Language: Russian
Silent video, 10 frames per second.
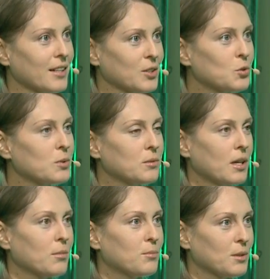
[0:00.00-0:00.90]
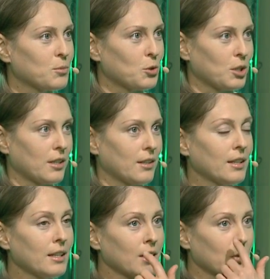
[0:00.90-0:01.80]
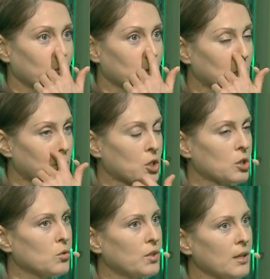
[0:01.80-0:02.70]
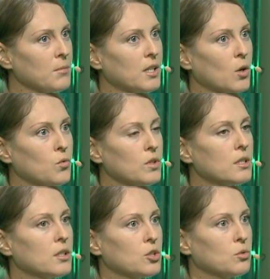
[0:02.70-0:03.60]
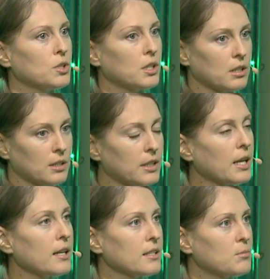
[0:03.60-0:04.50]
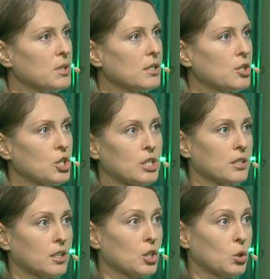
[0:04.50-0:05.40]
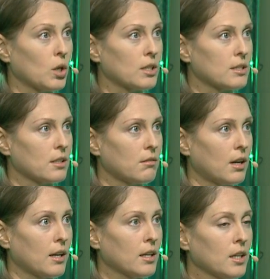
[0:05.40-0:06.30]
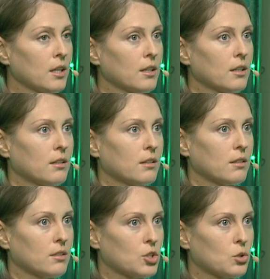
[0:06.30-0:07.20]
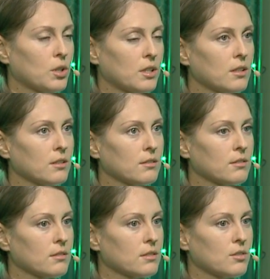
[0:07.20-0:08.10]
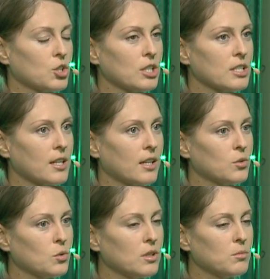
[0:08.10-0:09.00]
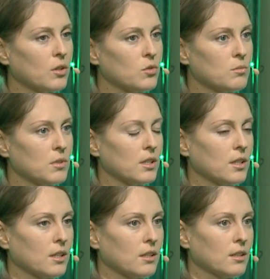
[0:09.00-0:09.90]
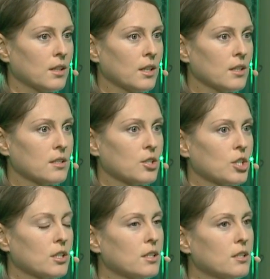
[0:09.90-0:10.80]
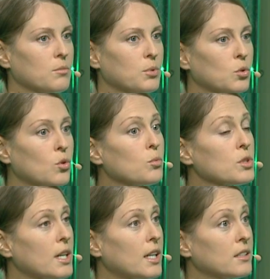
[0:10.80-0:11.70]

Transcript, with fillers: как думают обо мне многие. Вот. Но прошло время, и я увидела, что у них реально изменила жизнь, это не только слова, а, что они э, совершенно стали другими людьми, и они совершенно по-другому стали